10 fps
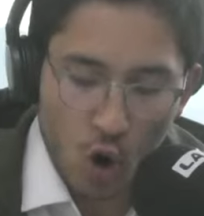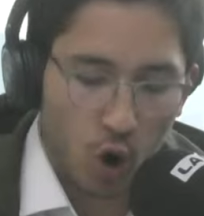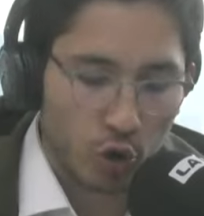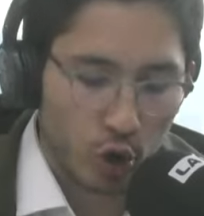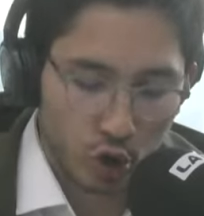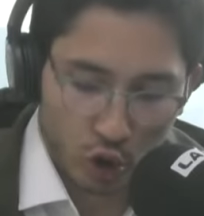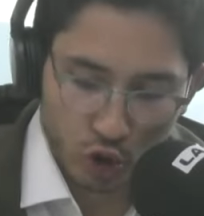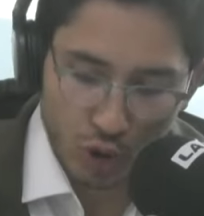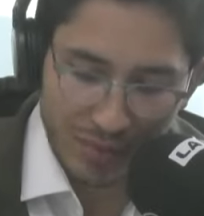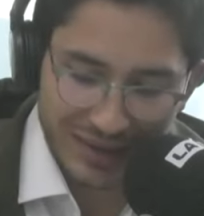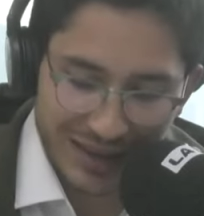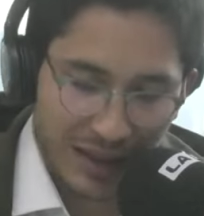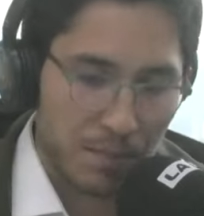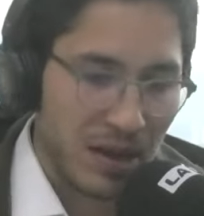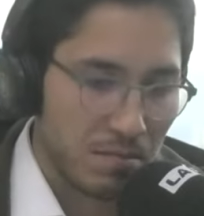Otros dos nombres que
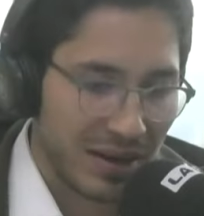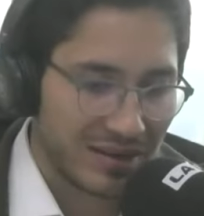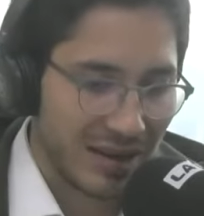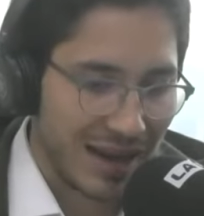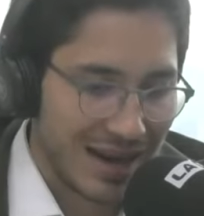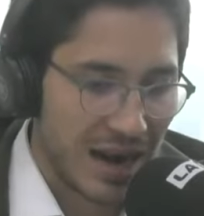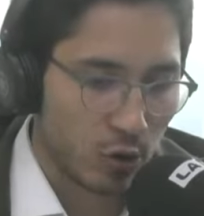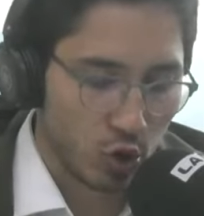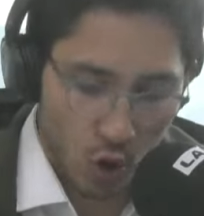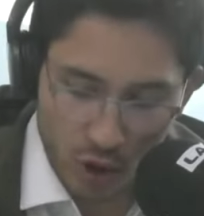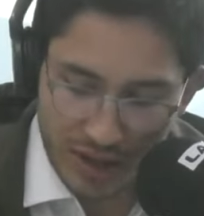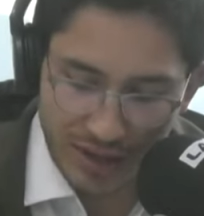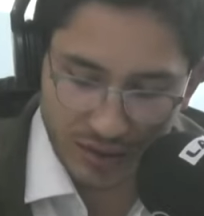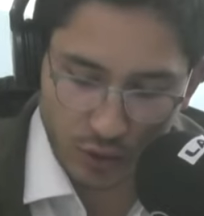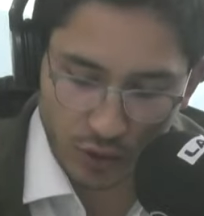también parecerían claros hoy,
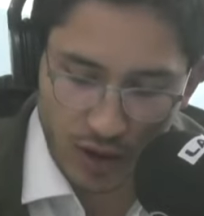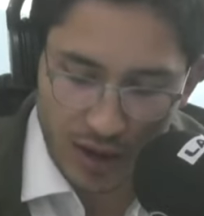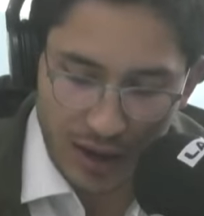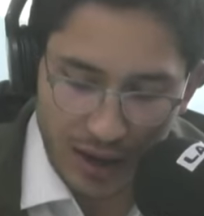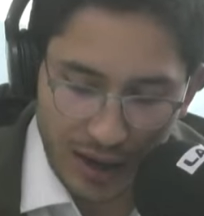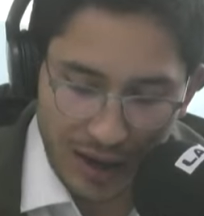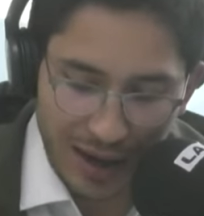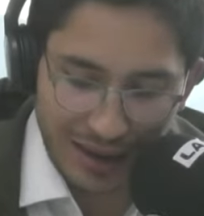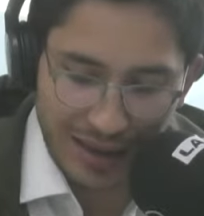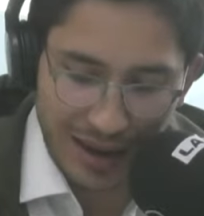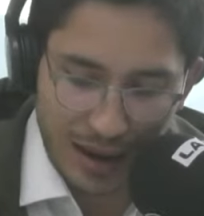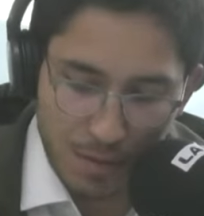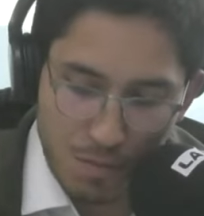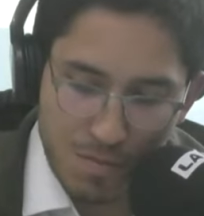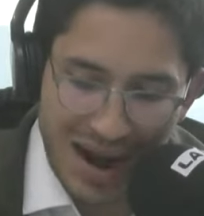que son eh, el de
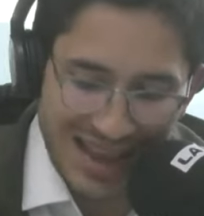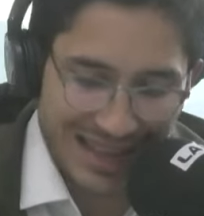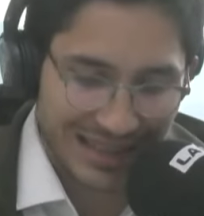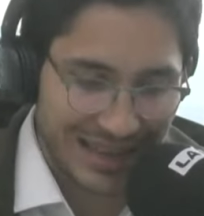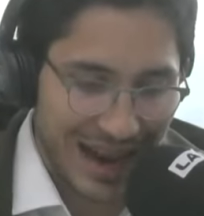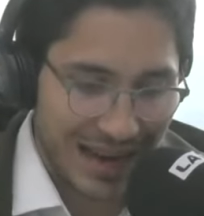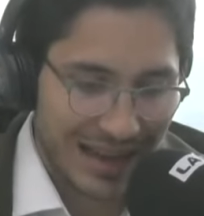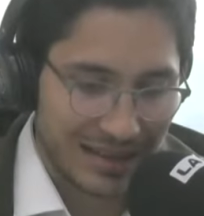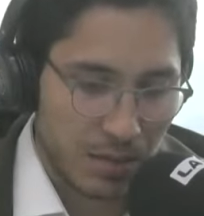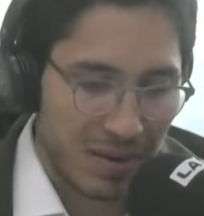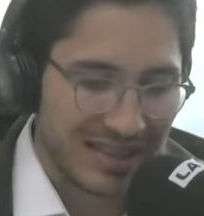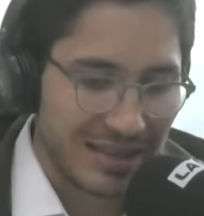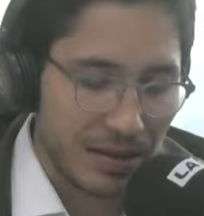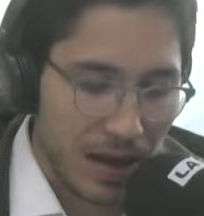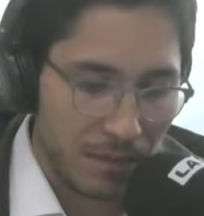Maritza, que es la
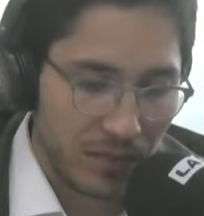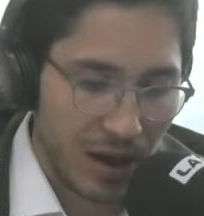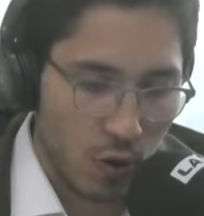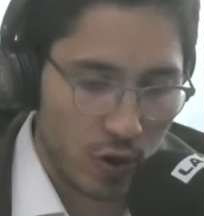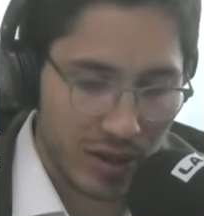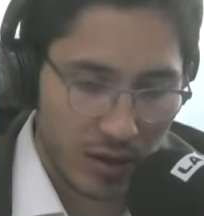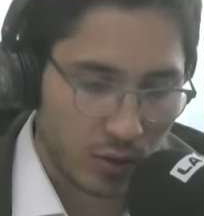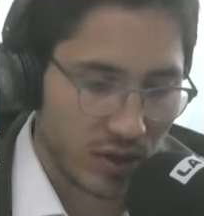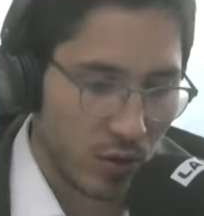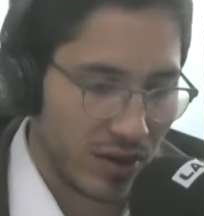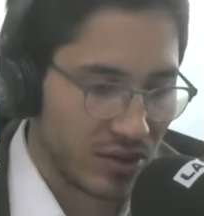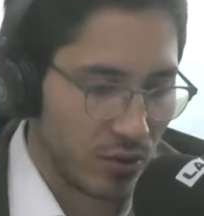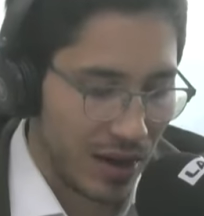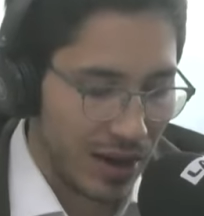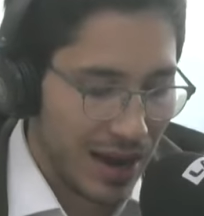presidenta hoy del Consejo
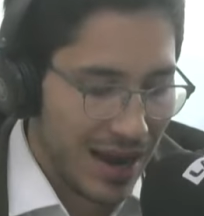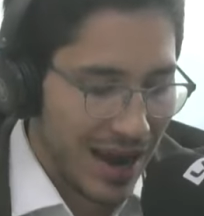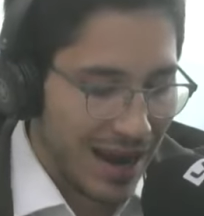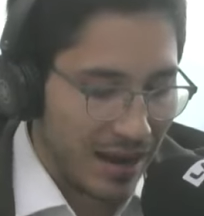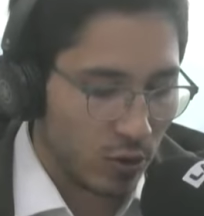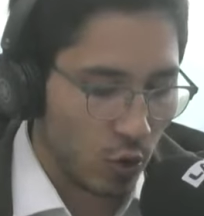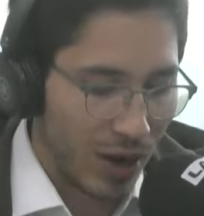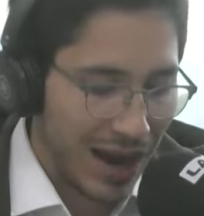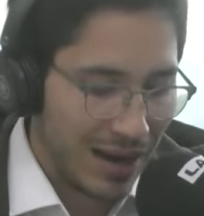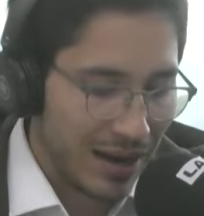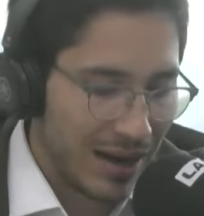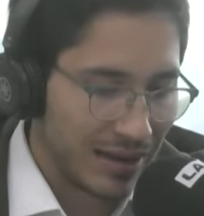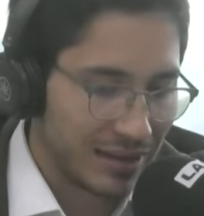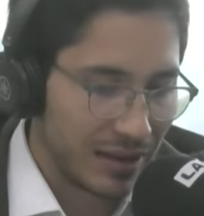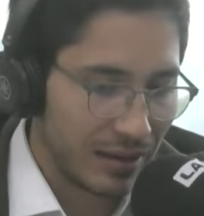Nacional Electoral,
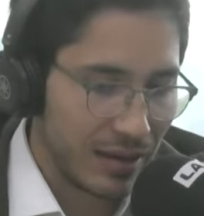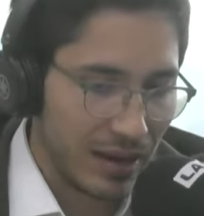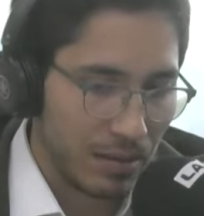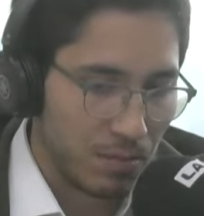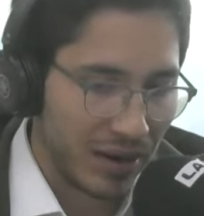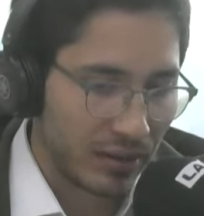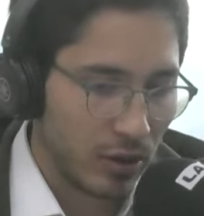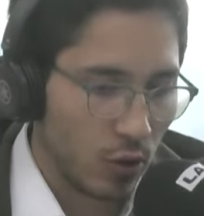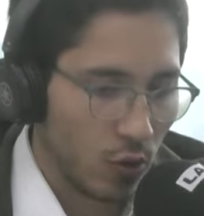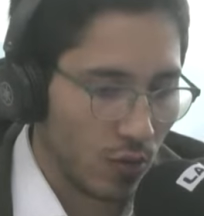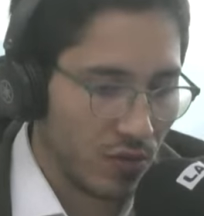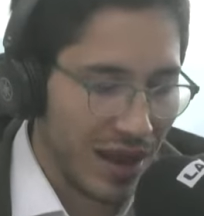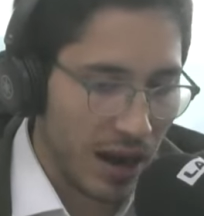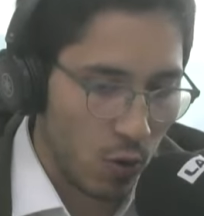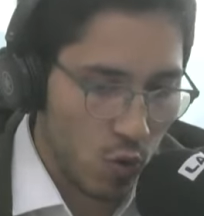ese del partido
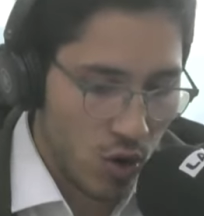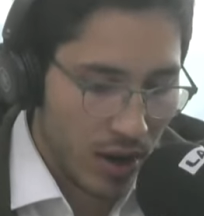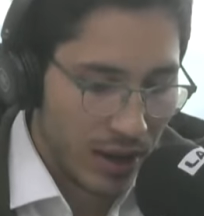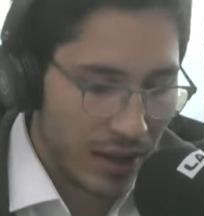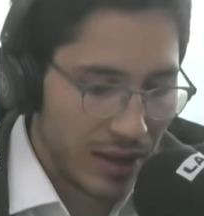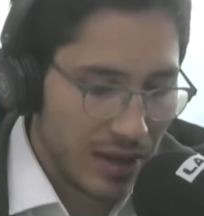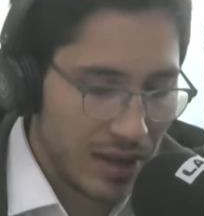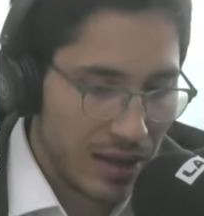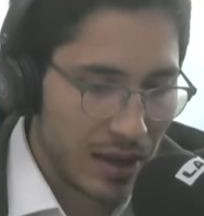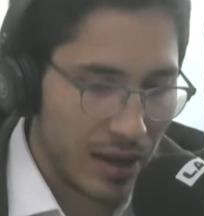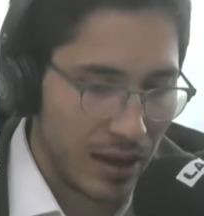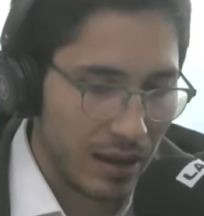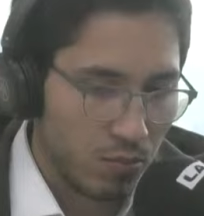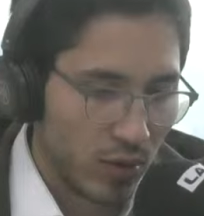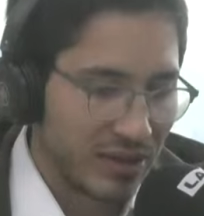de la U, y
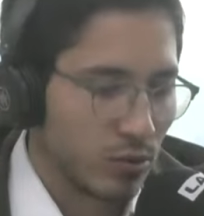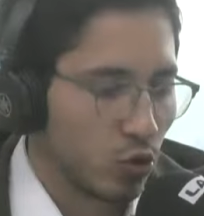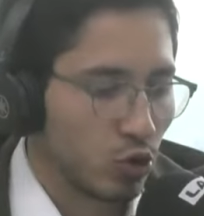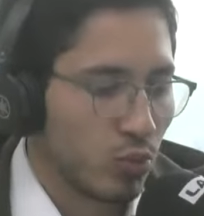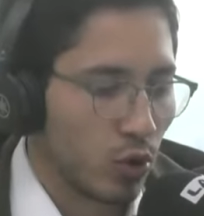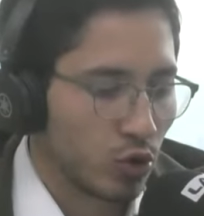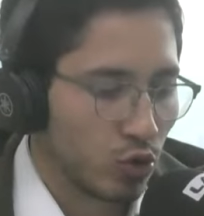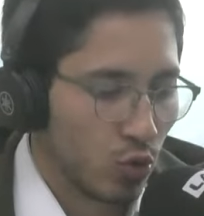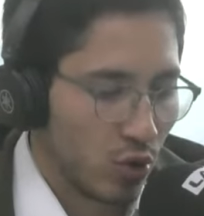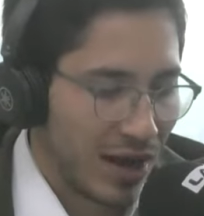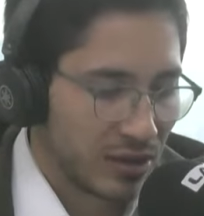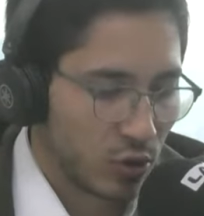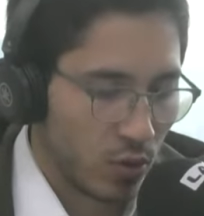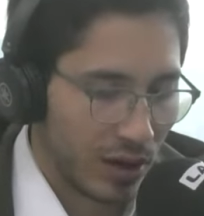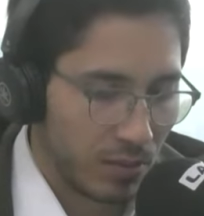eh, pues sus posturas
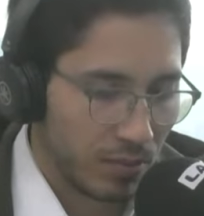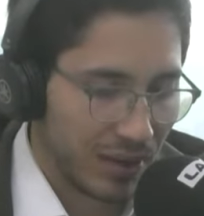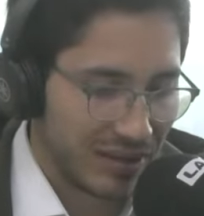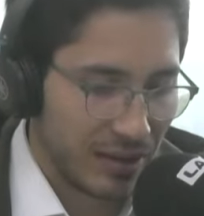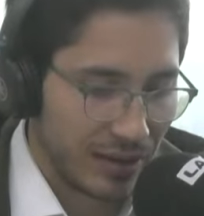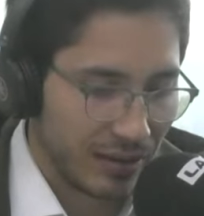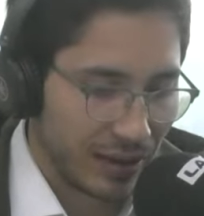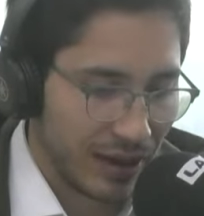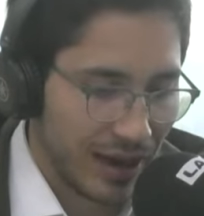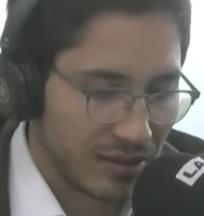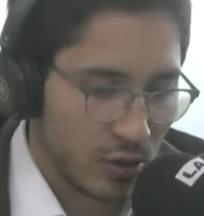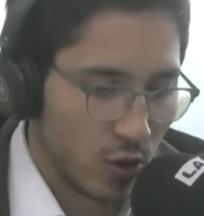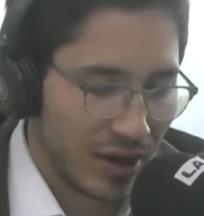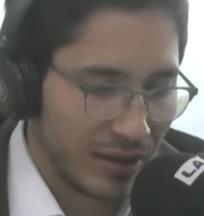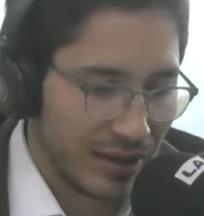sobre el presidente han
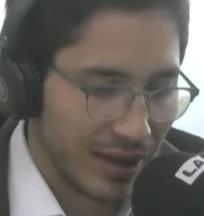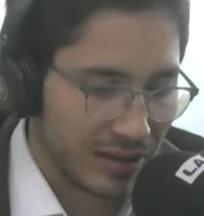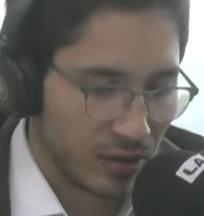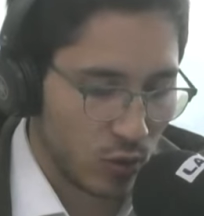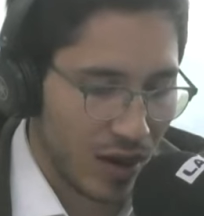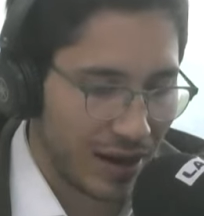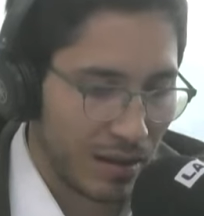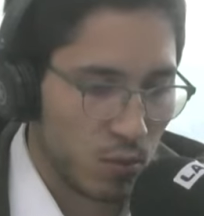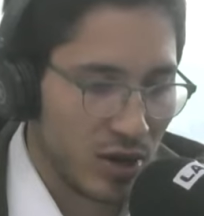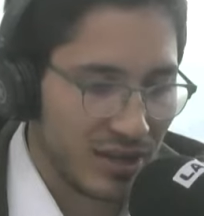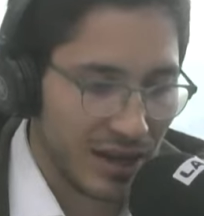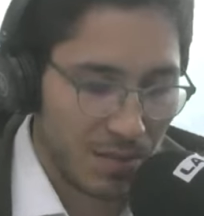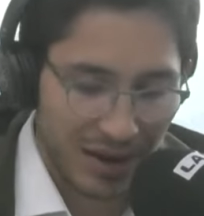sido críticas en su carrera política.